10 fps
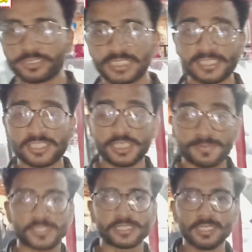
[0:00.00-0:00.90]
हुआ जैसे
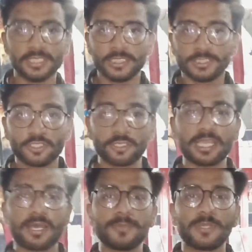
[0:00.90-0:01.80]
चिप्स जो कि
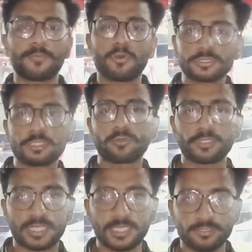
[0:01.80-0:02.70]
आपने बहुत लोगों
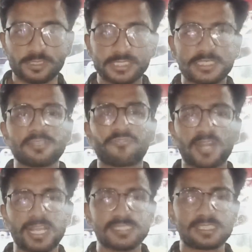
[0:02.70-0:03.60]
ने खाई होगी जैसे
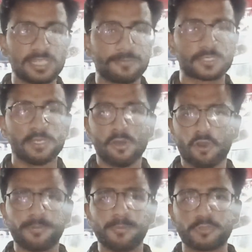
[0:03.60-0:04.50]
फ्राइज चिप्स
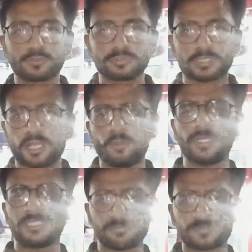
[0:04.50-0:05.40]
और भी बहुत कुछ आलू
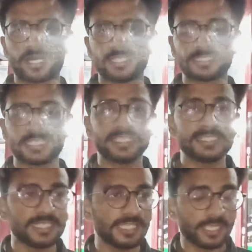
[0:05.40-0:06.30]
वाली चिप्स कहा जाता है
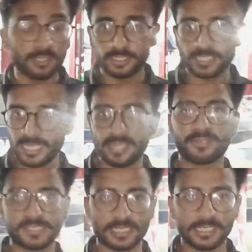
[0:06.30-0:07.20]
इसी की एक नया
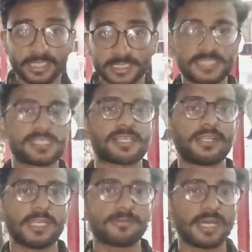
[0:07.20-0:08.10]
वर्जन जिसके साथ
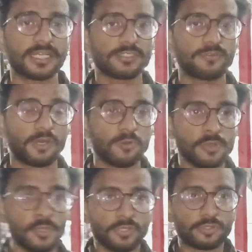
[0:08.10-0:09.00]
मैं आपके हाजिर हुआ हूँ
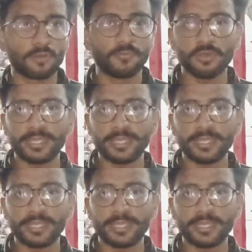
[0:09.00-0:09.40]
तो वो